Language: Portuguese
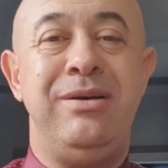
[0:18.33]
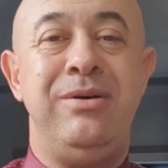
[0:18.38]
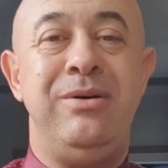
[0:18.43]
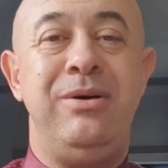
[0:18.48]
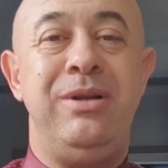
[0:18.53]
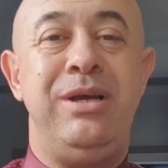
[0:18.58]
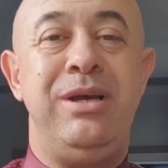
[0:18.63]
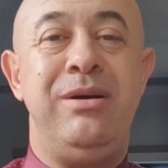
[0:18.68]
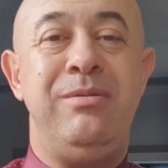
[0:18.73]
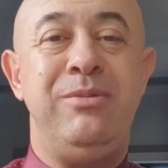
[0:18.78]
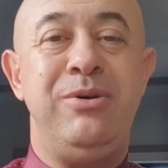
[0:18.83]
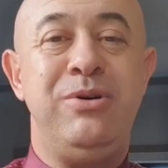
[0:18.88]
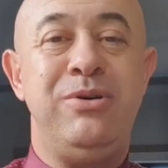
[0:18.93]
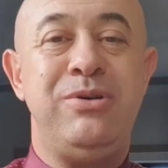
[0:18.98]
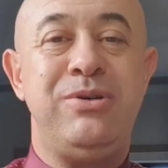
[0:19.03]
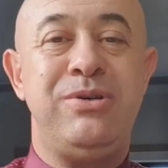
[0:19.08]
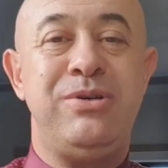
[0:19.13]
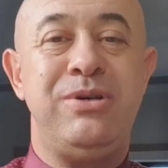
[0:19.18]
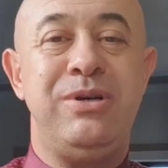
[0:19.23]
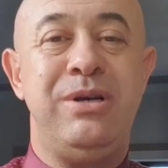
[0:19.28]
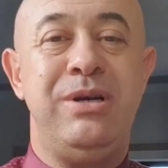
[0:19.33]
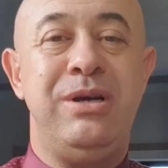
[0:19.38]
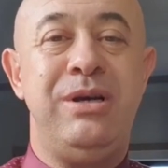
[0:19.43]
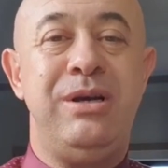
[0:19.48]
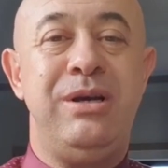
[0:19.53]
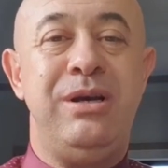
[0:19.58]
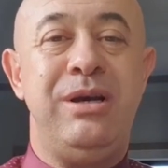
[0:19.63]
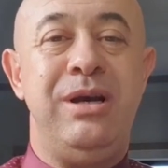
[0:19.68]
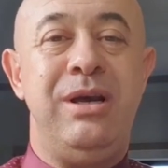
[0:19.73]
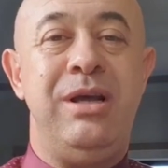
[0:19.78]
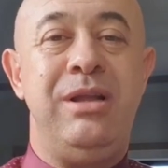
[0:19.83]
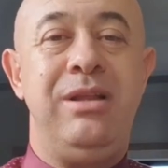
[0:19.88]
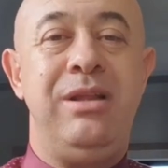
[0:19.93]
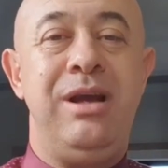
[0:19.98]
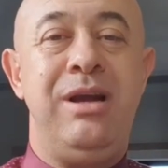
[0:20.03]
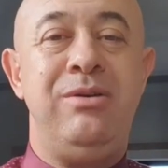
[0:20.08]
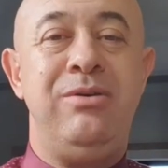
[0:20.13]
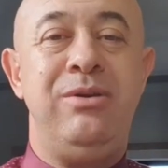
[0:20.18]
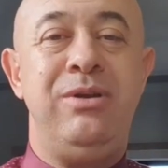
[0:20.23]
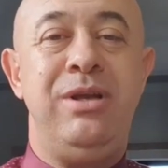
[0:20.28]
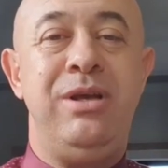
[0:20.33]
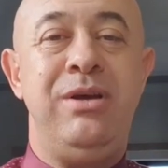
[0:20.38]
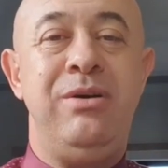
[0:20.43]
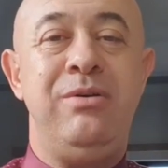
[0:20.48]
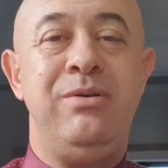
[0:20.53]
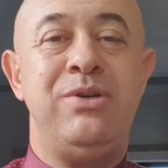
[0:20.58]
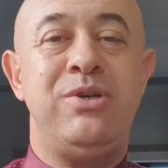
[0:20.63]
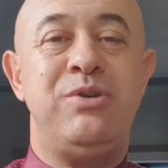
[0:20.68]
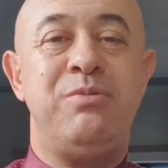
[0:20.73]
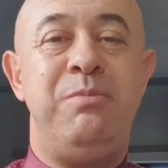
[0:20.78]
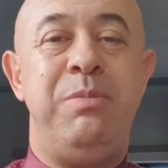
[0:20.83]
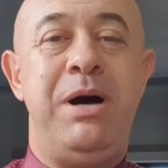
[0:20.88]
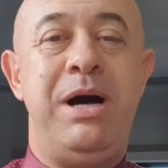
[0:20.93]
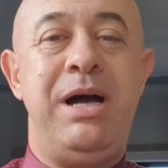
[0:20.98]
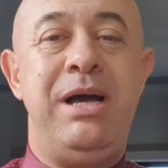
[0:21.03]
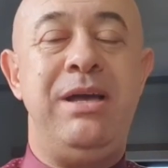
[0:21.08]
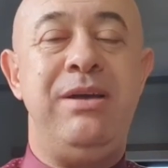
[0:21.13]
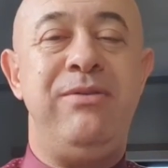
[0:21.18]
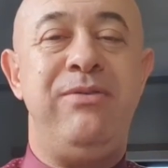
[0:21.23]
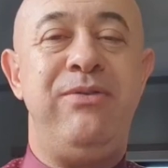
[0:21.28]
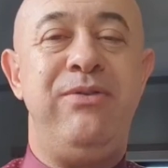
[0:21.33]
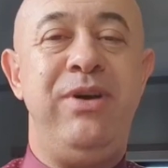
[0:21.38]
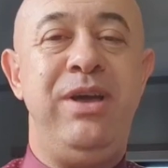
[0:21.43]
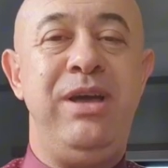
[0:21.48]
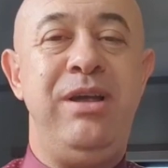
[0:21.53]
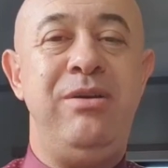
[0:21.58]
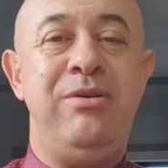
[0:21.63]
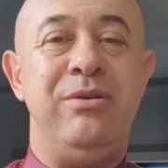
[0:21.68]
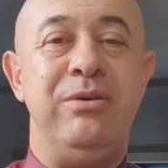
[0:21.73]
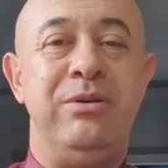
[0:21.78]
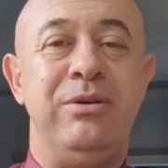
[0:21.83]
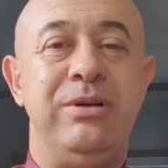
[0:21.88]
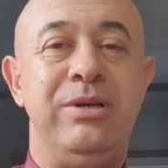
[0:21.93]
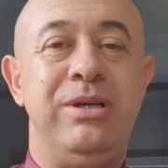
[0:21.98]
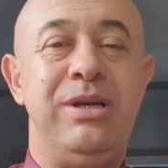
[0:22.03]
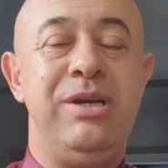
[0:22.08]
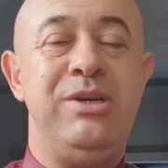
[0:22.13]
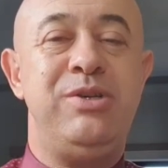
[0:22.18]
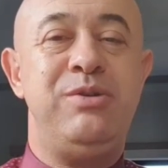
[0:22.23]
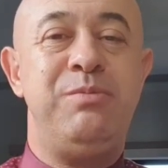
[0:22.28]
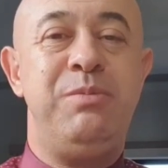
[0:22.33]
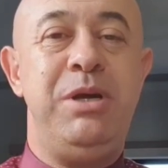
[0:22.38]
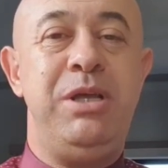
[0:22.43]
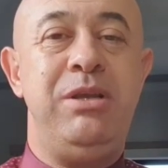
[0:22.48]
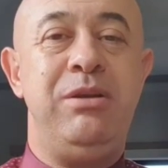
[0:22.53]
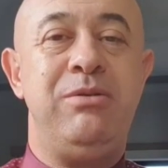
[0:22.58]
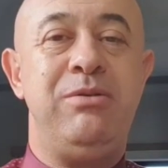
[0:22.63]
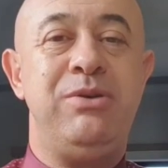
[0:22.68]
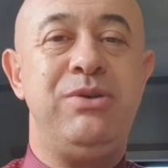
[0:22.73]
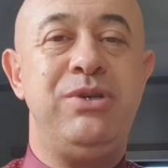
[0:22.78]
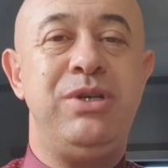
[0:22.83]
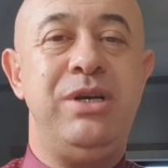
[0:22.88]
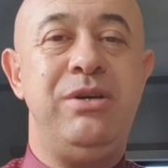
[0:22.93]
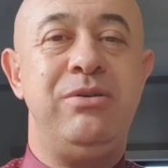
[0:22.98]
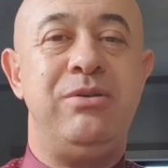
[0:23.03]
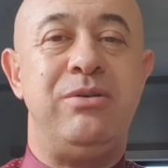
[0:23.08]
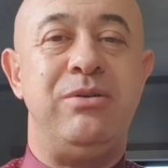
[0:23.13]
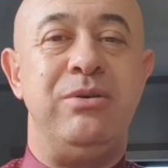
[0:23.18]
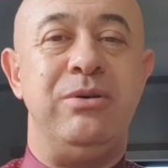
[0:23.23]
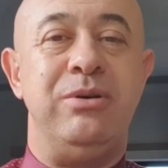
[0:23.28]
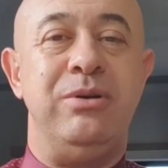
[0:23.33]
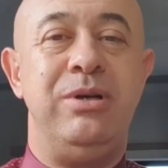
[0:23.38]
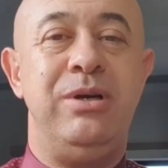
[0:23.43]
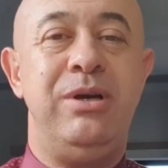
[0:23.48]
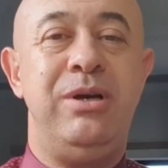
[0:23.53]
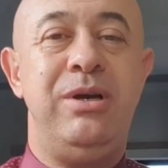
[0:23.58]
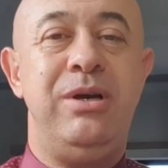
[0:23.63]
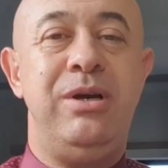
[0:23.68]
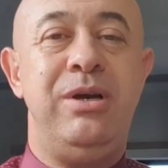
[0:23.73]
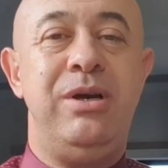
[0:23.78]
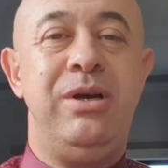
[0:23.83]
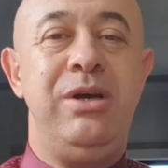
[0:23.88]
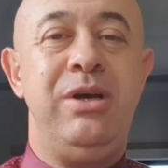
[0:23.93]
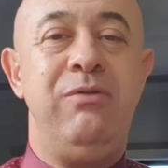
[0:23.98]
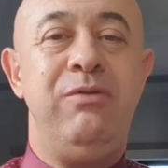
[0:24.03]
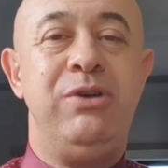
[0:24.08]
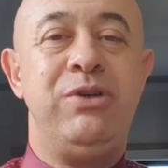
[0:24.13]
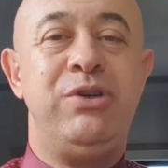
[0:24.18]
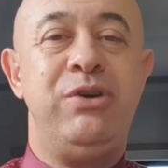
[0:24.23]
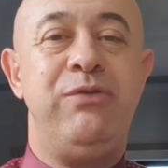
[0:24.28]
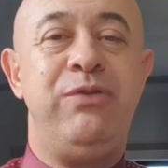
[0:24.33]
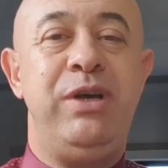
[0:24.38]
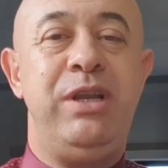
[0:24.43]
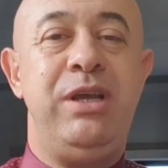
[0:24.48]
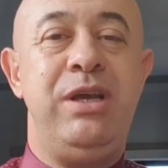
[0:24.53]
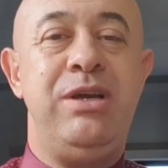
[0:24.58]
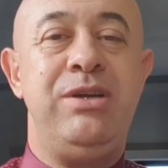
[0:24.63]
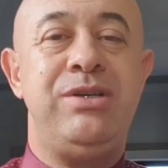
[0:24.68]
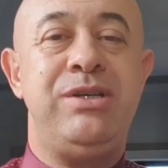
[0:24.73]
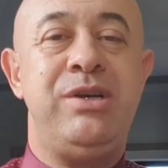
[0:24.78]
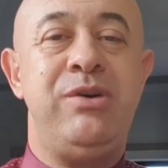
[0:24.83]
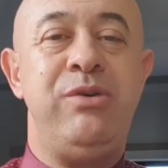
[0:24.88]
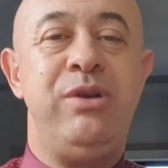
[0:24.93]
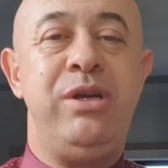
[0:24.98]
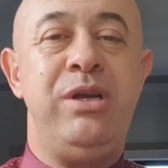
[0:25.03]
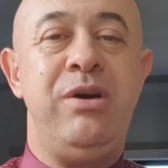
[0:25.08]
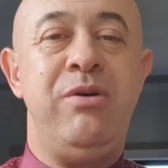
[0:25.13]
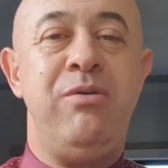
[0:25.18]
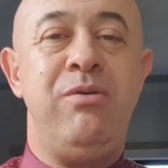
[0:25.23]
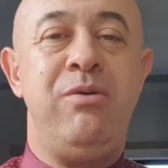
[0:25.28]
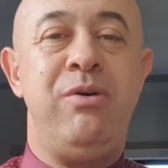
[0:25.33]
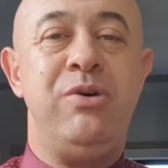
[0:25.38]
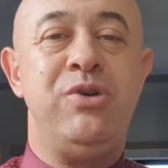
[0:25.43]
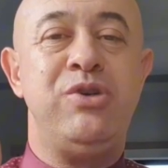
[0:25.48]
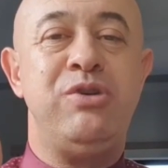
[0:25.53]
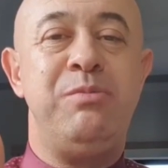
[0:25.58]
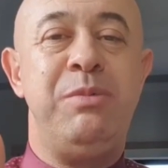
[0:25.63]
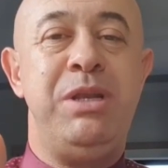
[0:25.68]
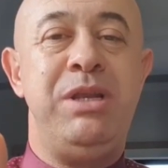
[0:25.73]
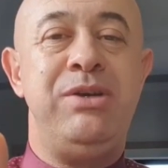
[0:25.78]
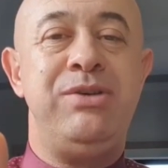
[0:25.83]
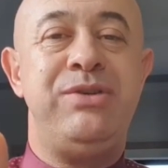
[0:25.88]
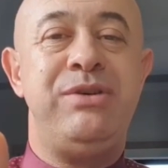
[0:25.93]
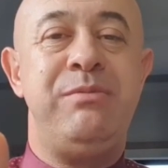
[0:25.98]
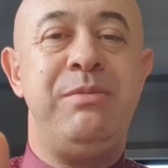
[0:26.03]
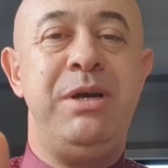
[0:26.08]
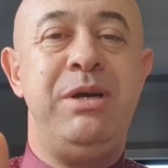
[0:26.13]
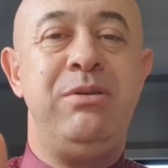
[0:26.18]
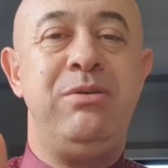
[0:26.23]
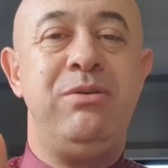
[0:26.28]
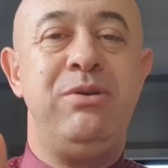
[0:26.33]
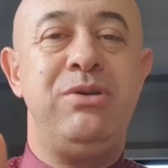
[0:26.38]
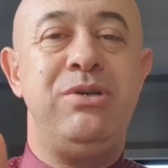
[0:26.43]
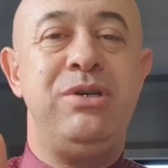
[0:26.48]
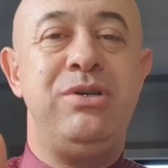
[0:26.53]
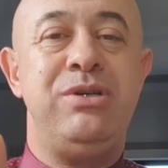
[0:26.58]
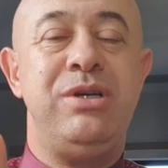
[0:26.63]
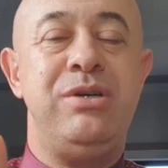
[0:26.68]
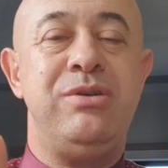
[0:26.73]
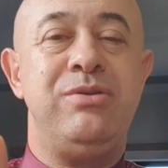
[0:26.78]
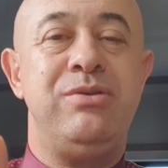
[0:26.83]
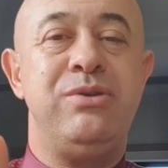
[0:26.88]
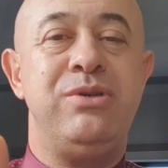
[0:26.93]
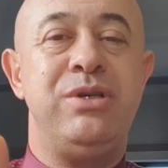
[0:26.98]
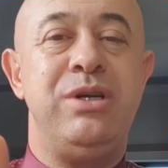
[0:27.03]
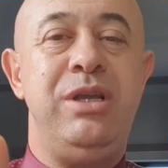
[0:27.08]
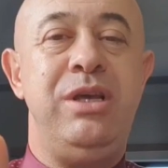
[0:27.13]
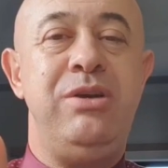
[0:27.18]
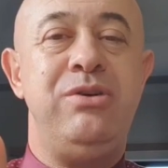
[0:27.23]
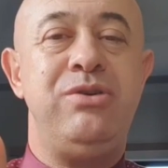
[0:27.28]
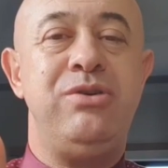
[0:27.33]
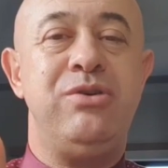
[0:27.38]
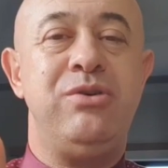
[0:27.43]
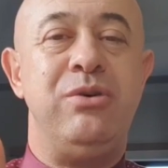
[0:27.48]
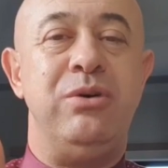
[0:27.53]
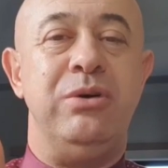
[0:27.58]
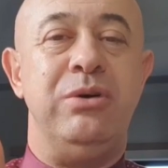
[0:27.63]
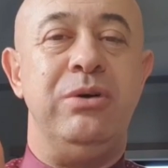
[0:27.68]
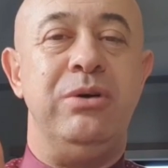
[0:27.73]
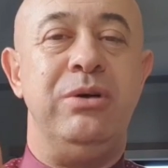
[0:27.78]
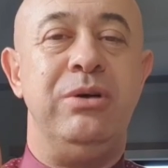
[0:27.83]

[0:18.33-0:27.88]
Oremos, Eterno Deus, Pai, Filho e Espírito Santo. Eu vos ofereço união com os merecimentos de Jesus Cristo